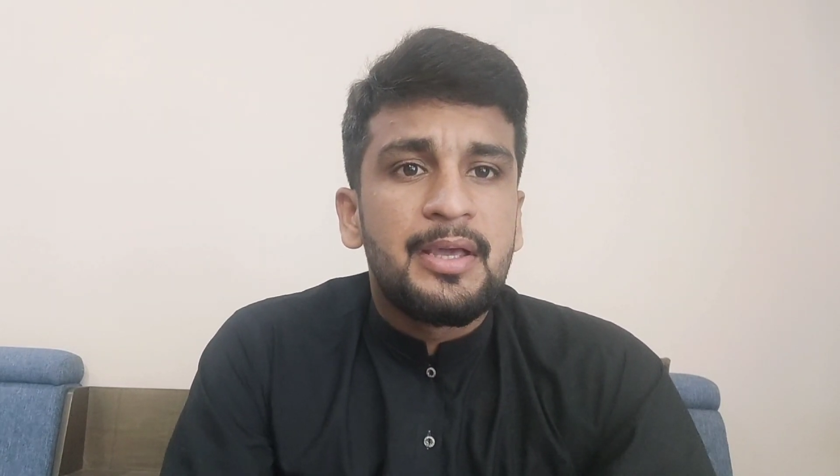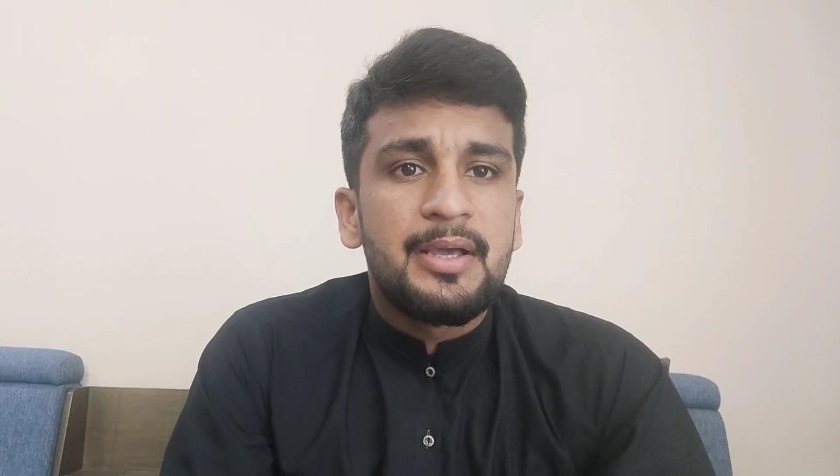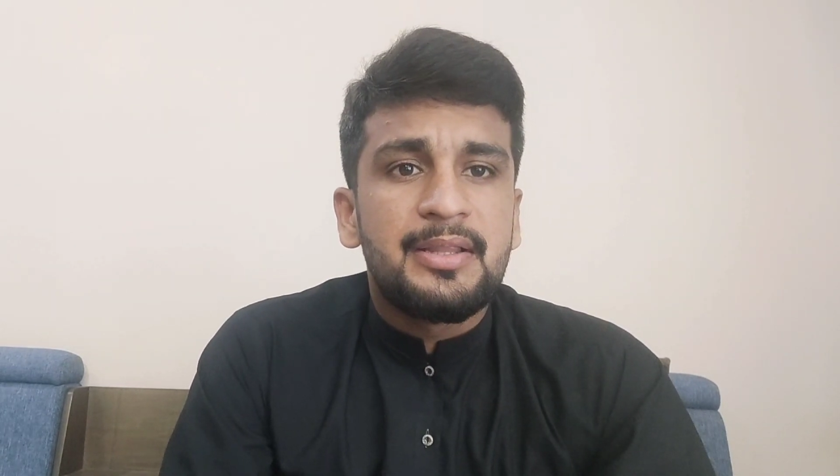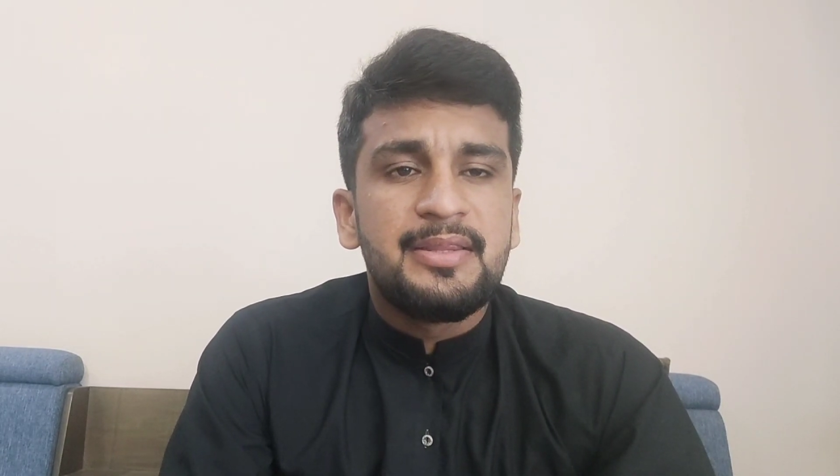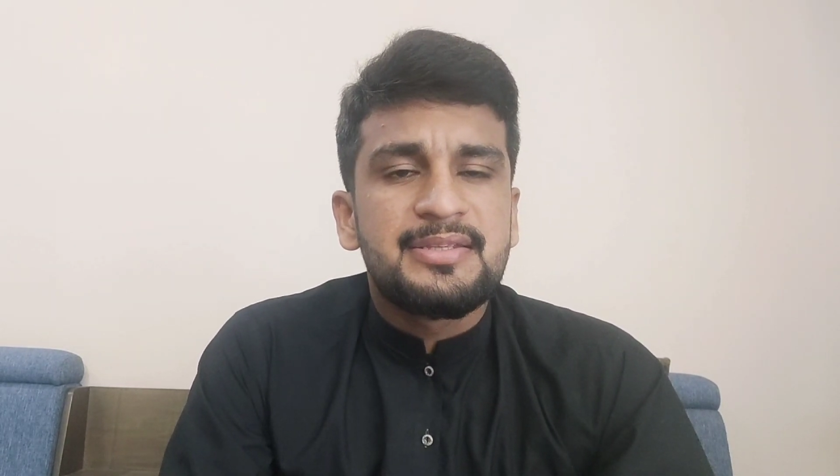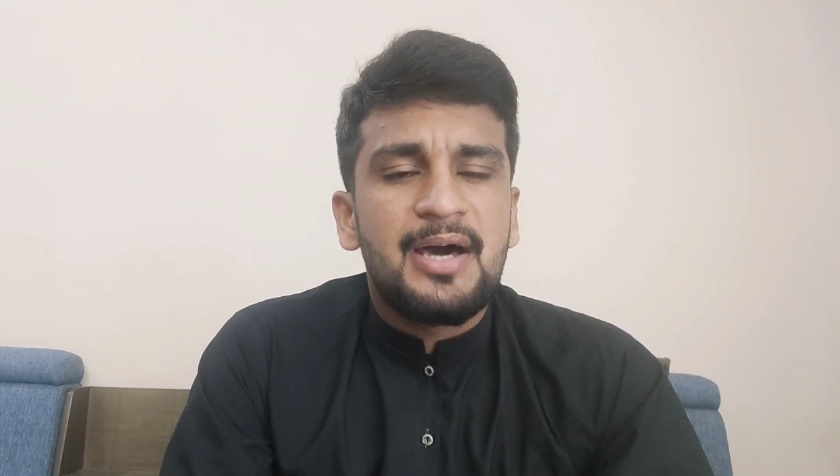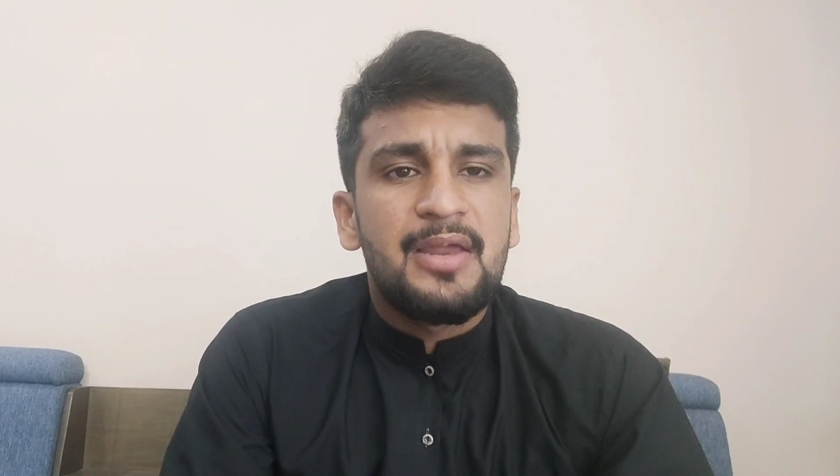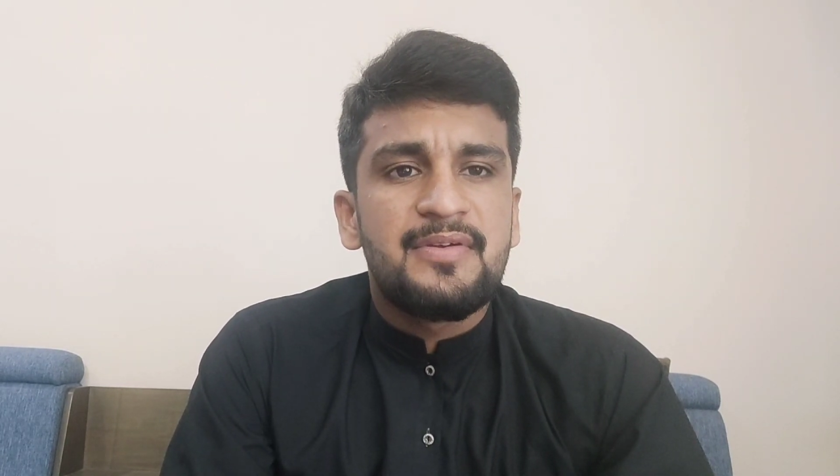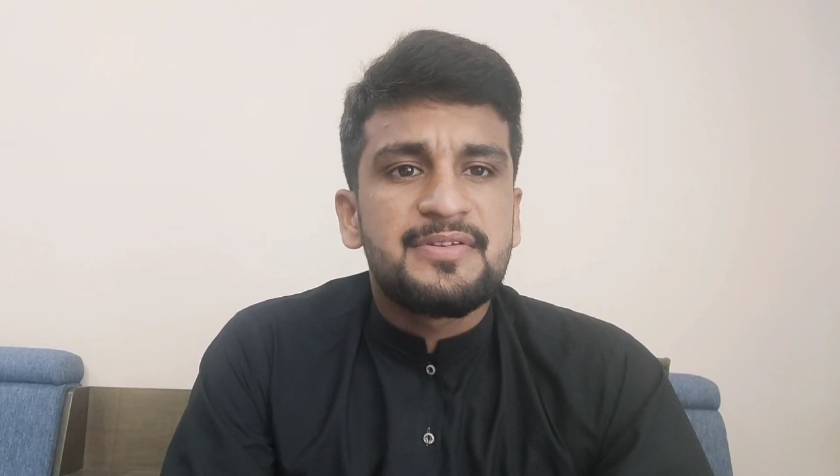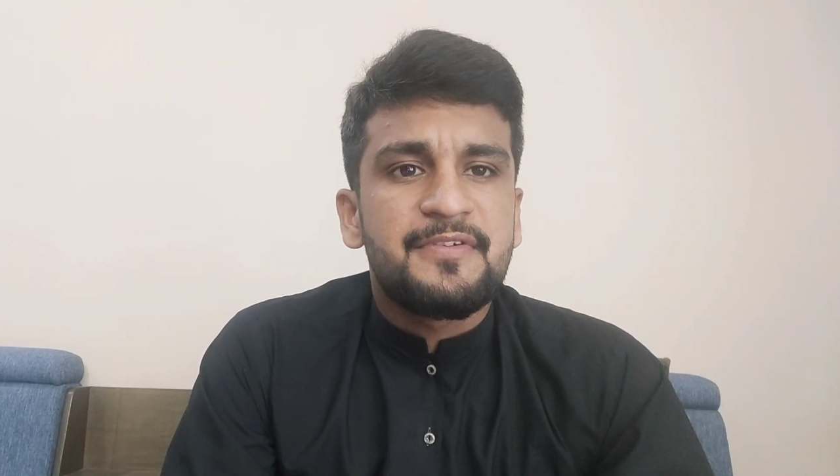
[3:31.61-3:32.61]
इज़
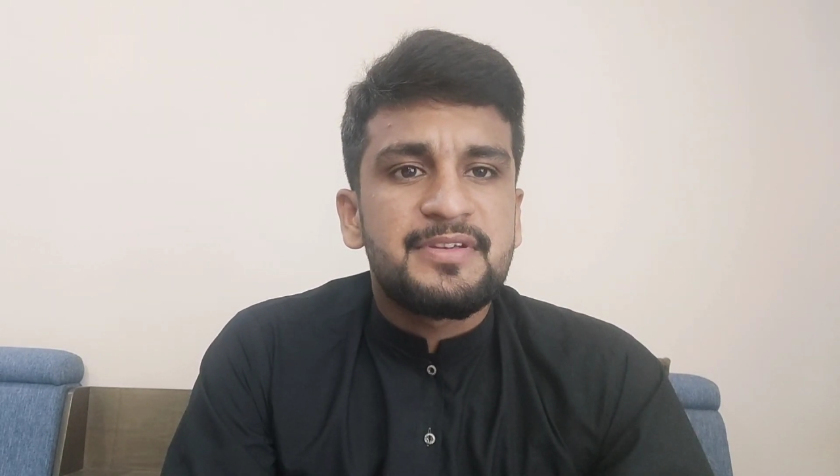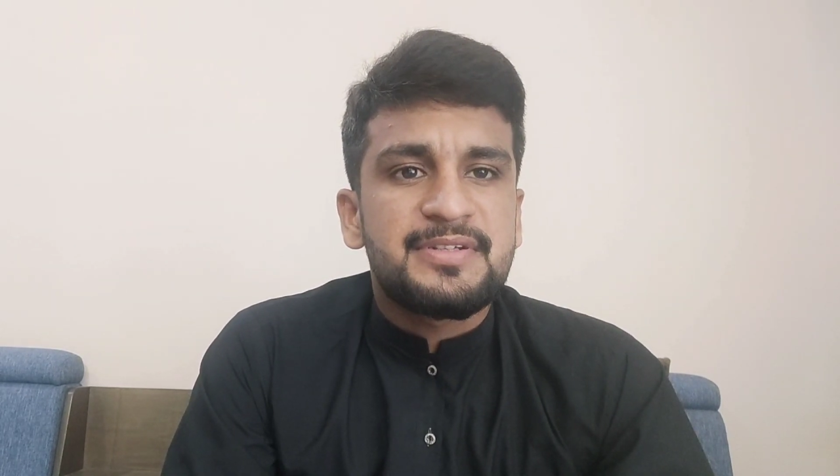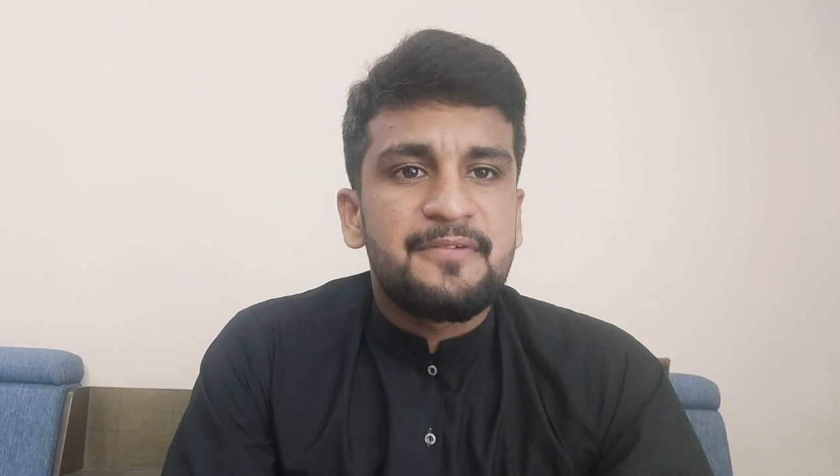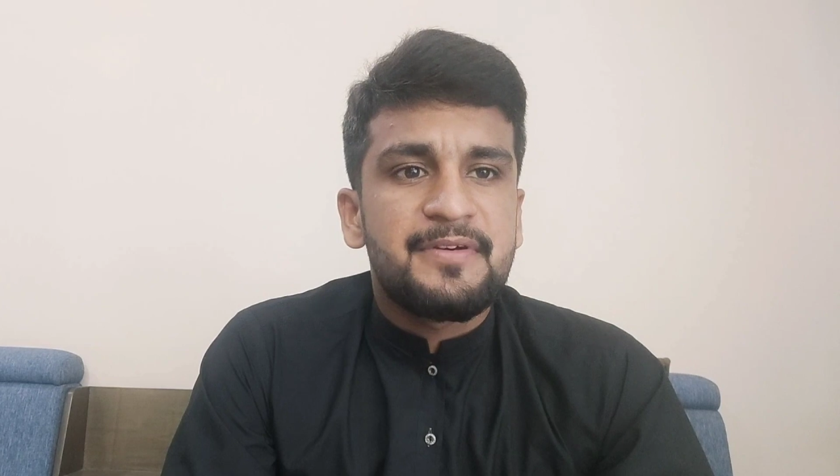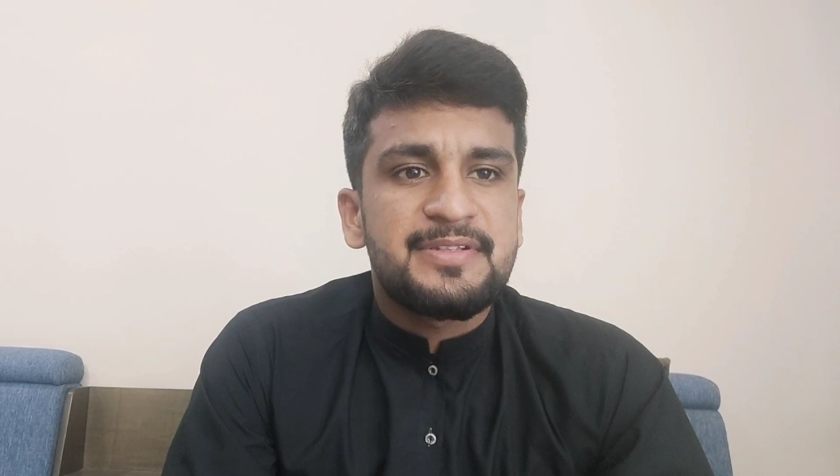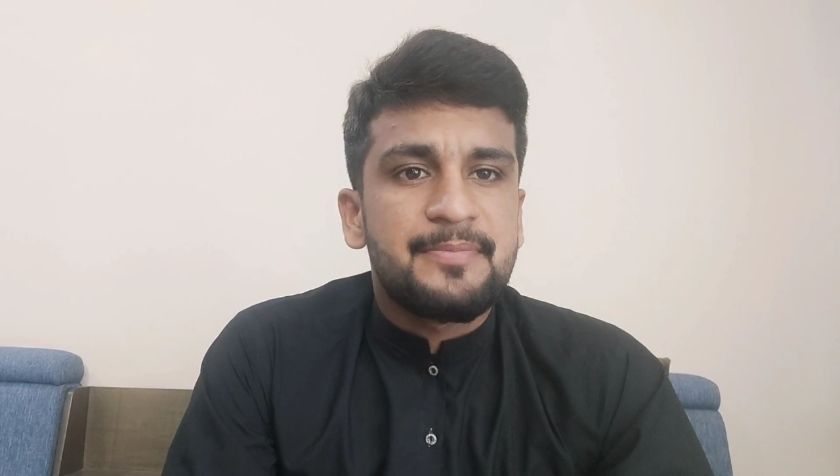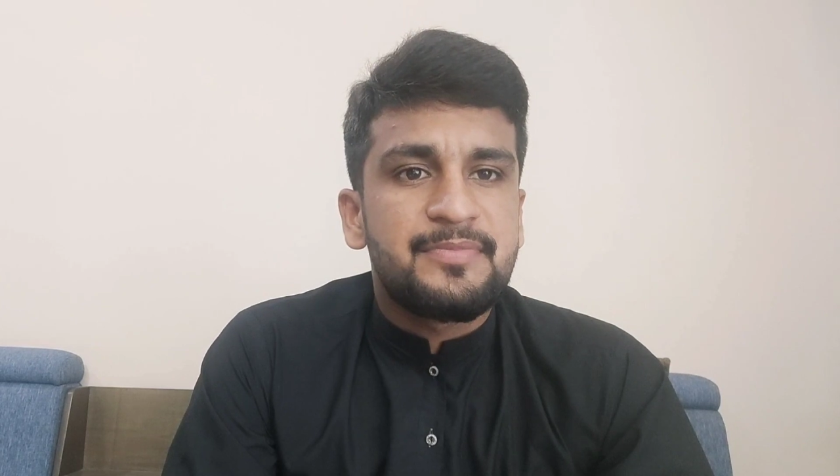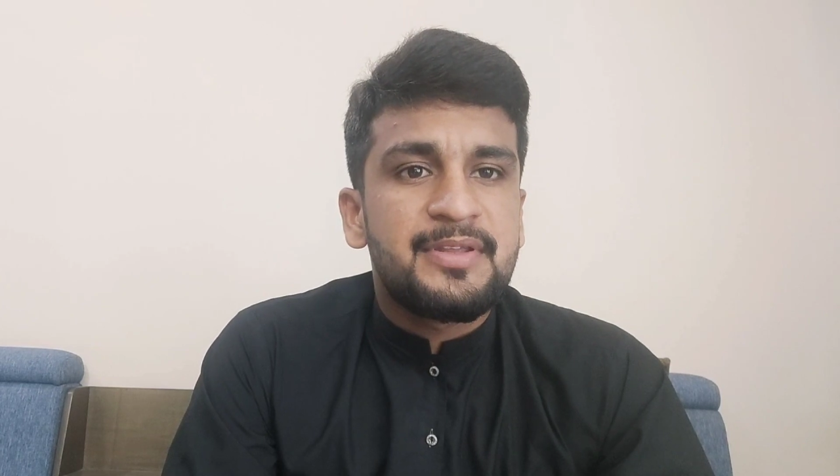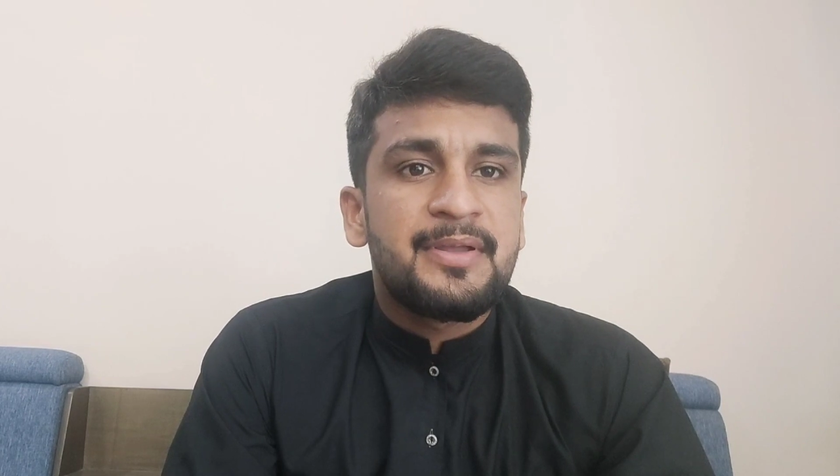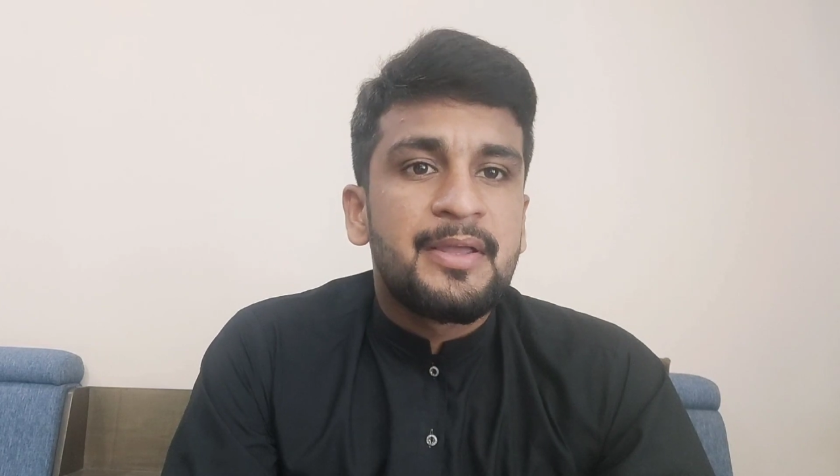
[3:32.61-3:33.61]
ऑलवेज अ फर्स्ट टाइम फॉर
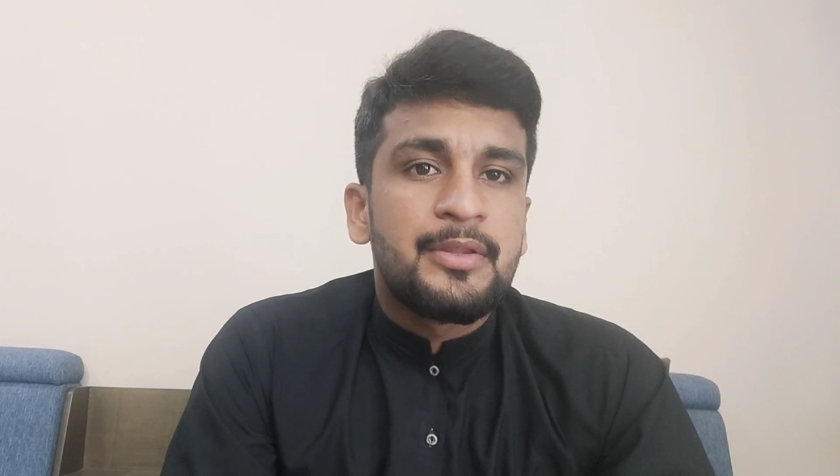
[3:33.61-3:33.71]
समथिंग